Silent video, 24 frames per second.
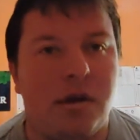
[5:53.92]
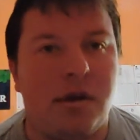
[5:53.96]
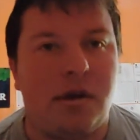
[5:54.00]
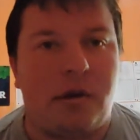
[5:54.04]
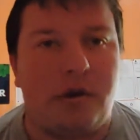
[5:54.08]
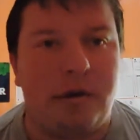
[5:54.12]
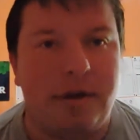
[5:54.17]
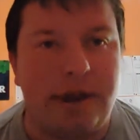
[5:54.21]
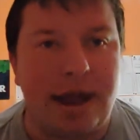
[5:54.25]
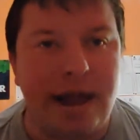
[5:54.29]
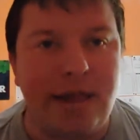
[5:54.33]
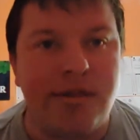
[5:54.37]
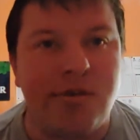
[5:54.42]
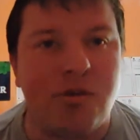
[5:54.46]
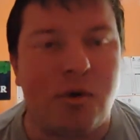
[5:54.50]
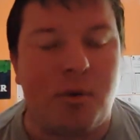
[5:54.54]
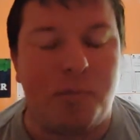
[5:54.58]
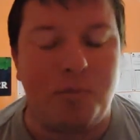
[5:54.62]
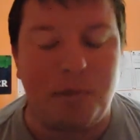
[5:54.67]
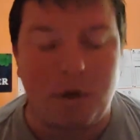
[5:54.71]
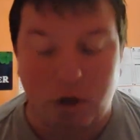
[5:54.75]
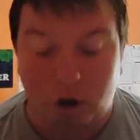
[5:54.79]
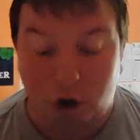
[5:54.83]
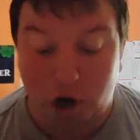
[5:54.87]
Und jetzt
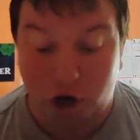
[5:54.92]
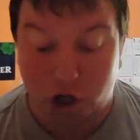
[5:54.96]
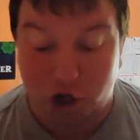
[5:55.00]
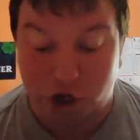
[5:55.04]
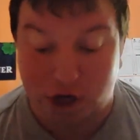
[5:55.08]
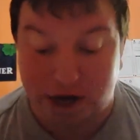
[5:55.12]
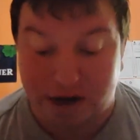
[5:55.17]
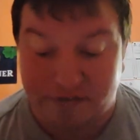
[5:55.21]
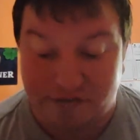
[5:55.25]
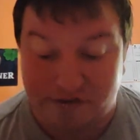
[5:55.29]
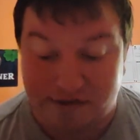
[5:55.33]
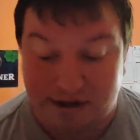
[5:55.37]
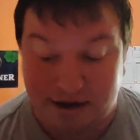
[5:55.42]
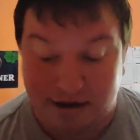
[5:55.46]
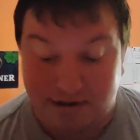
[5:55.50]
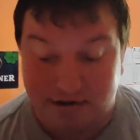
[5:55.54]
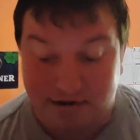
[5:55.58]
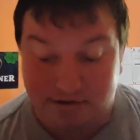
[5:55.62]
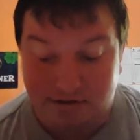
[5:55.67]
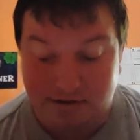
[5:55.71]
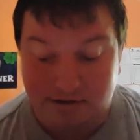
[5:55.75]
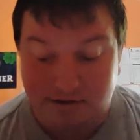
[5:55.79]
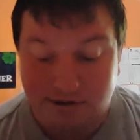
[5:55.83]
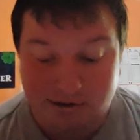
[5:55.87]
kommt das Allerschärfste.
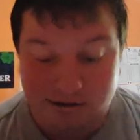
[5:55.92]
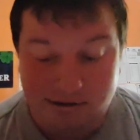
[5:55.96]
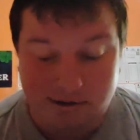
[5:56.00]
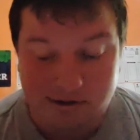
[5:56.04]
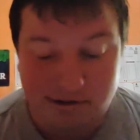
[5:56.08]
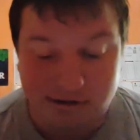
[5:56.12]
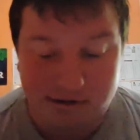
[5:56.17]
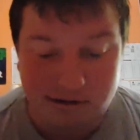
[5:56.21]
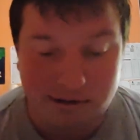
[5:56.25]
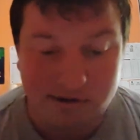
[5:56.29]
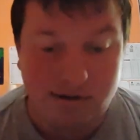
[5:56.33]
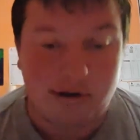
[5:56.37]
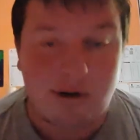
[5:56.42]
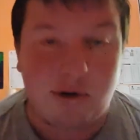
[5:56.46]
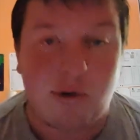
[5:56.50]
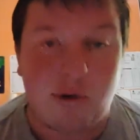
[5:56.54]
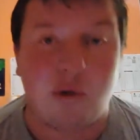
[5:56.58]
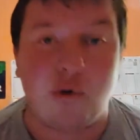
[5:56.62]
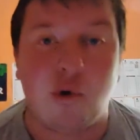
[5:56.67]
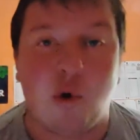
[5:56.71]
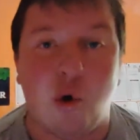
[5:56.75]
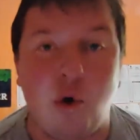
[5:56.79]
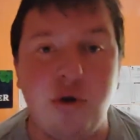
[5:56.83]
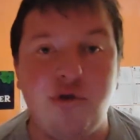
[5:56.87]

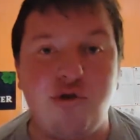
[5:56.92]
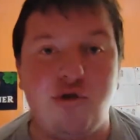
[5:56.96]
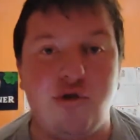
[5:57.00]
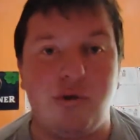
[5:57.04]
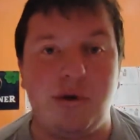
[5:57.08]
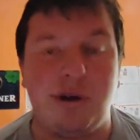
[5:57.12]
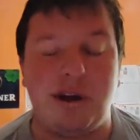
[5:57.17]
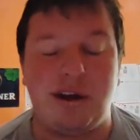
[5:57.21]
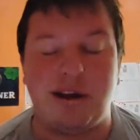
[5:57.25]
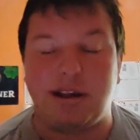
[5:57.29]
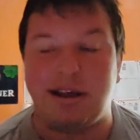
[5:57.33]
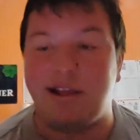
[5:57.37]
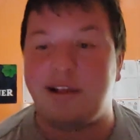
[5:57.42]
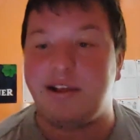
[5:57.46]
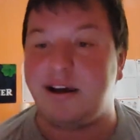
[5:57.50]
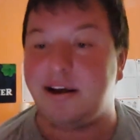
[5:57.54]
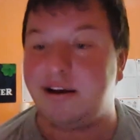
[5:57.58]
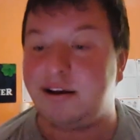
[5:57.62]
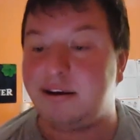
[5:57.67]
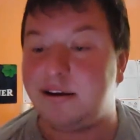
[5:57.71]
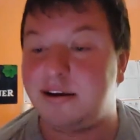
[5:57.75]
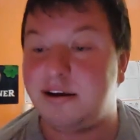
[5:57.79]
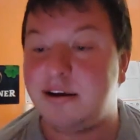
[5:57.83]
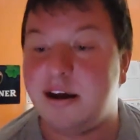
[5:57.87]
Und hast du nicht
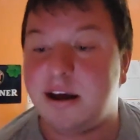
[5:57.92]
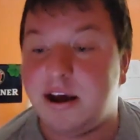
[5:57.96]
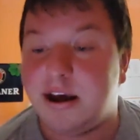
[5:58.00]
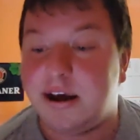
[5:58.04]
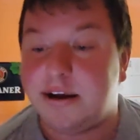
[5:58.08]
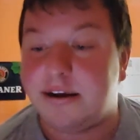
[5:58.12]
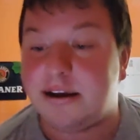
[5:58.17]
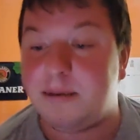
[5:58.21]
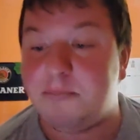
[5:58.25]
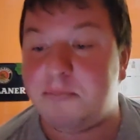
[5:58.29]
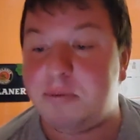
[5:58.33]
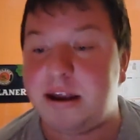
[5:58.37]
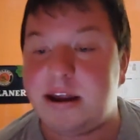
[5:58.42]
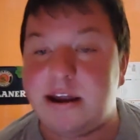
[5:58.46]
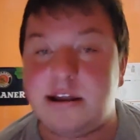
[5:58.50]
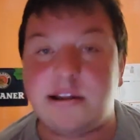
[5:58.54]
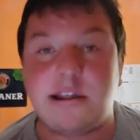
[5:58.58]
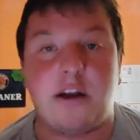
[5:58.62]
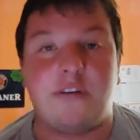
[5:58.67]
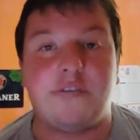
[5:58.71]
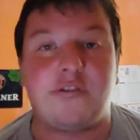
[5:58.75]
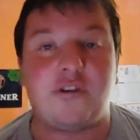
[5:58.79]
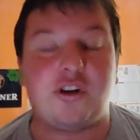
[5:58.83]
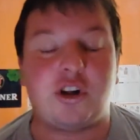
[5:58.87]
gesehen? Dann bin ich
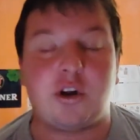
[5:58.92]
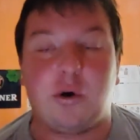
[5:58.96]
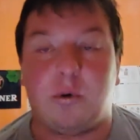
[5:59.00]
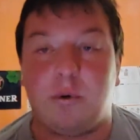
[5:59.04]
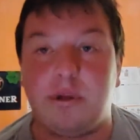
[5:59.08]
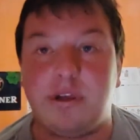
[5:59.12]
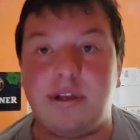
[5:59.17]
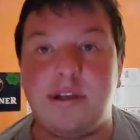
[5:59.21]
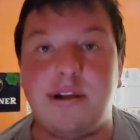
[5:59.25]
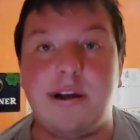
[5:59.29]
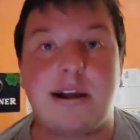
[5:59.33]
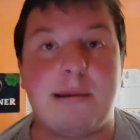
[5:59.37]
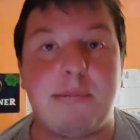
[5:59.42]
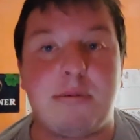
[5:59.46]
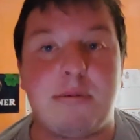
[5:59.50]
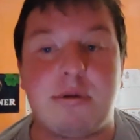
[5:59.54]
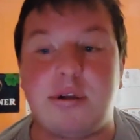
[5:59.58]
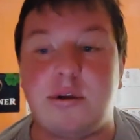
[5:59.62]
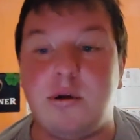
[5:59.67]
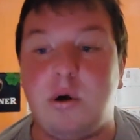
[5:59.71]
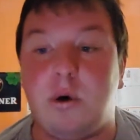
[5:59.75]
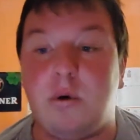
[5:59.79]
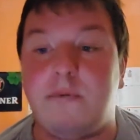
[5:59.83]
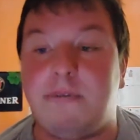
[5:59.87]
drauf gestoßen, da gibt
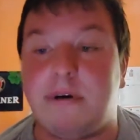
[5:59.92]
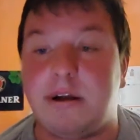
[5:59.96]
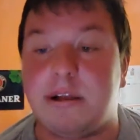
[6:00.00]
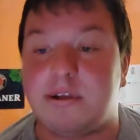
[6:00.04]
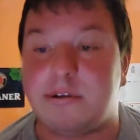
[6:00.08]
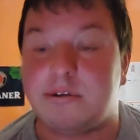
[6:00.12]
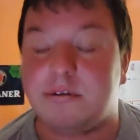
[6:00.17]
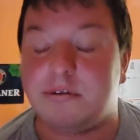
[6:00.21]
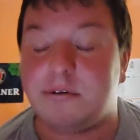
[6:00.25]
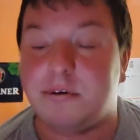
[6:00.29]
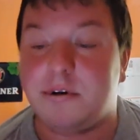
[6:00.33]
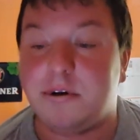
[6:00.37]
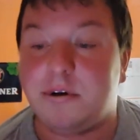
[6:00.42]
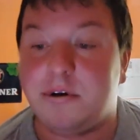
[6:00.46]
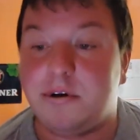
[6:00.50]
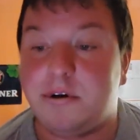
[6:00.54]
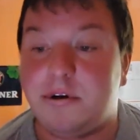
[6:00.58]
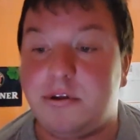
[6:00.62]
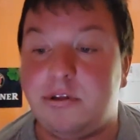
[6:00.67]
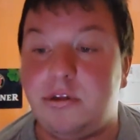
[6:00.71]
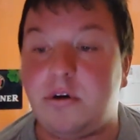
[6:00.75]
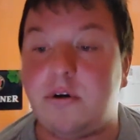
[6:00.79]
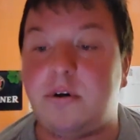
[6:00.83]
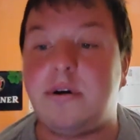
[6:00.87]
es noch was.
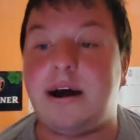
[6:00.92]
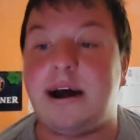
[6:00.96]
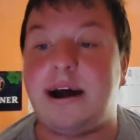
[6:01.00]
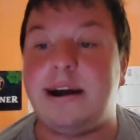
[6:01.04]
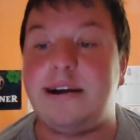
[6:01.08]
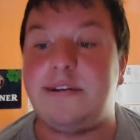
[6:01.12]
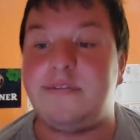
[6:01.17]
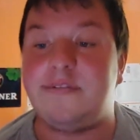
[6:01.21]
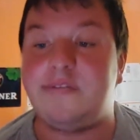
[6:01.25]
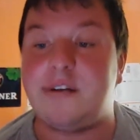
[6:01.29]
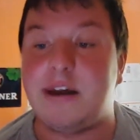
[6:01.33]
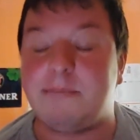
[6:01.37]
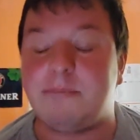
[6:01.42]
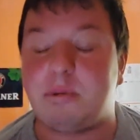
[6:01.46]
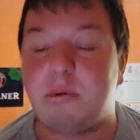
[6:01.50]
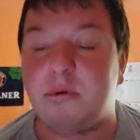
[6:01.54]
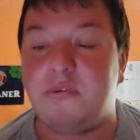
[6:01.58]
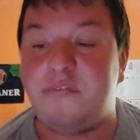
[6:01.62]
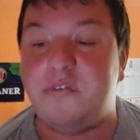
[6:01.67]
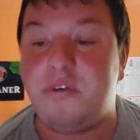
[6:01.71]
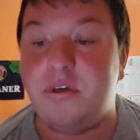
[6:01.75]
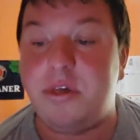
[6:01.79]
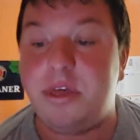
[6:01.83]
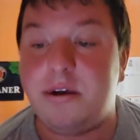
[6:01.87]
Noch ein
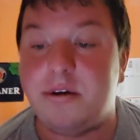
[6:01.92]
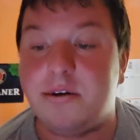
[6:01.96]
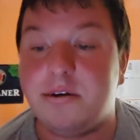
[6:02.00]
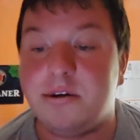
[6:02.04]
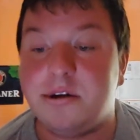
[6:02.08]
Fake-Profil.